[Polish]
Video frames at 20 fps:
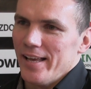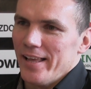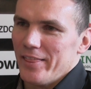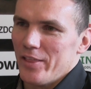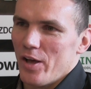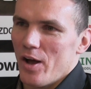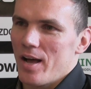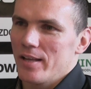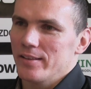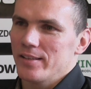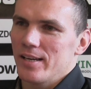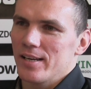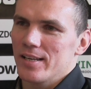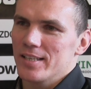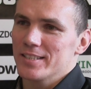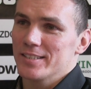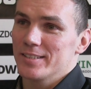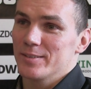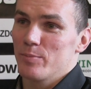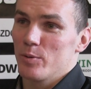No a
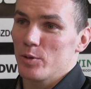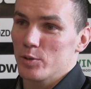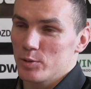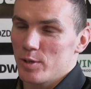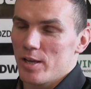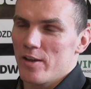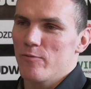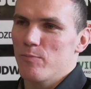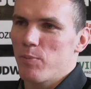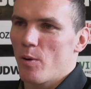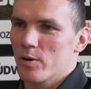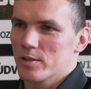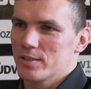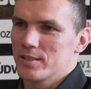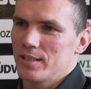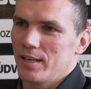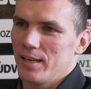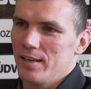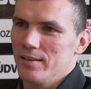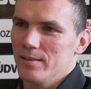teraz boksuję w
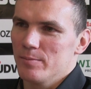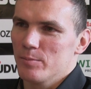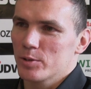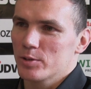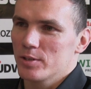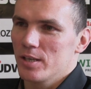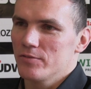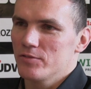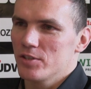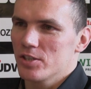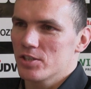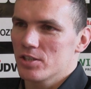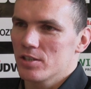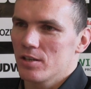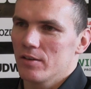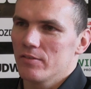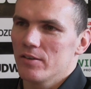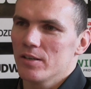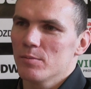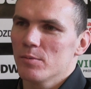Polsce, boksuję w
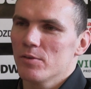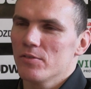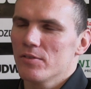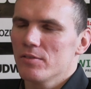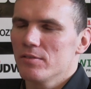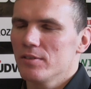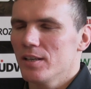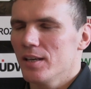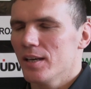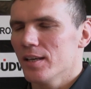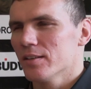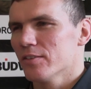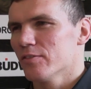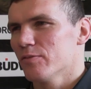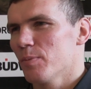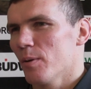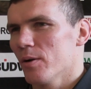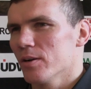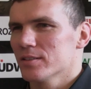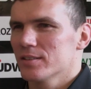dzierżeniowej i mówią, nie no w
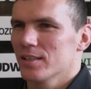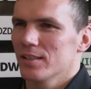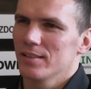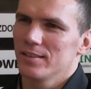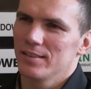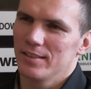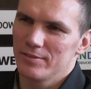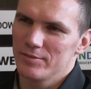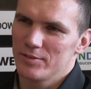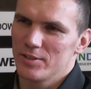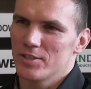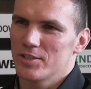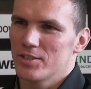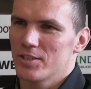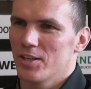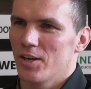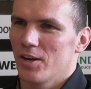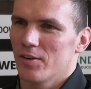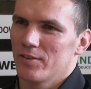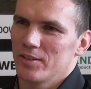Polsce, ale nie w
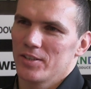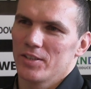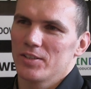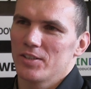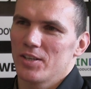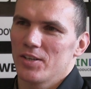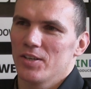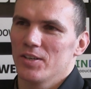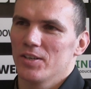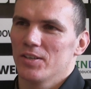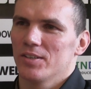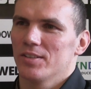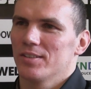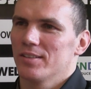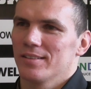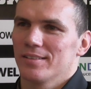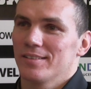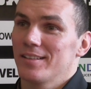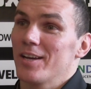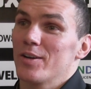dzierżeniowej. No to
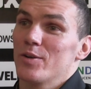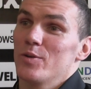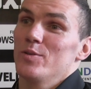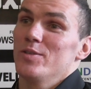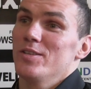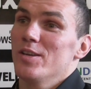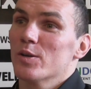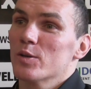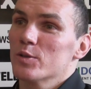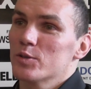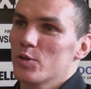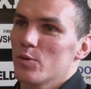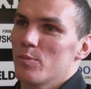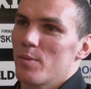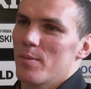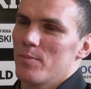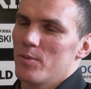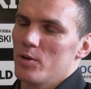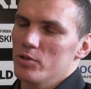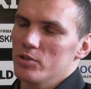tego nie
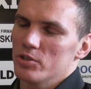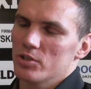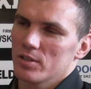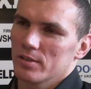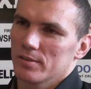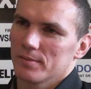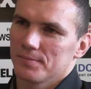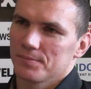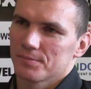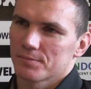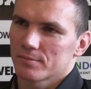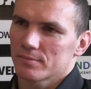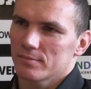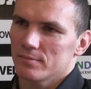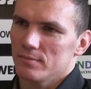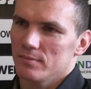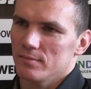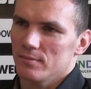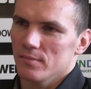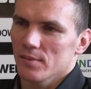rozumiem już.
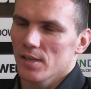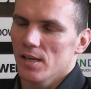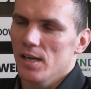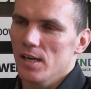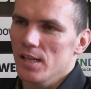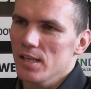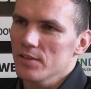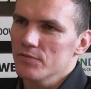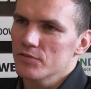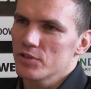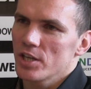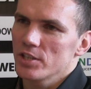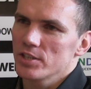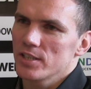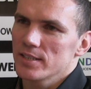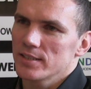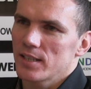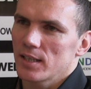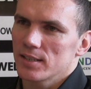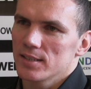Ring wszędzie
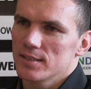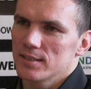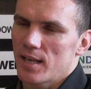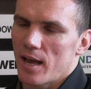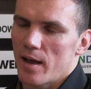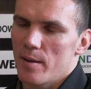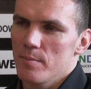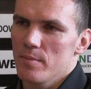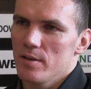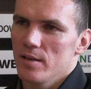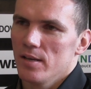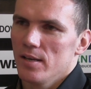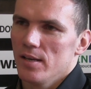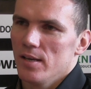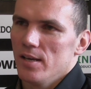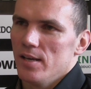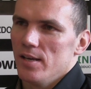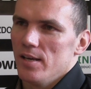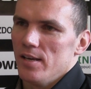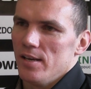jest taki sam.
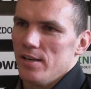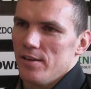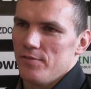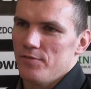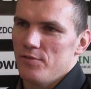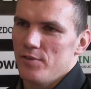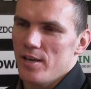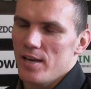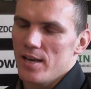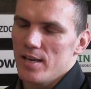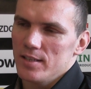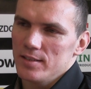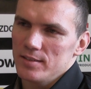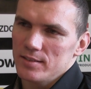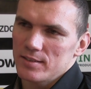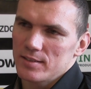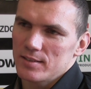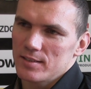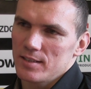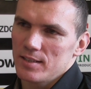
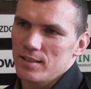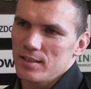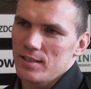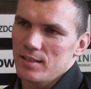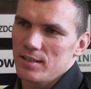Więc, y,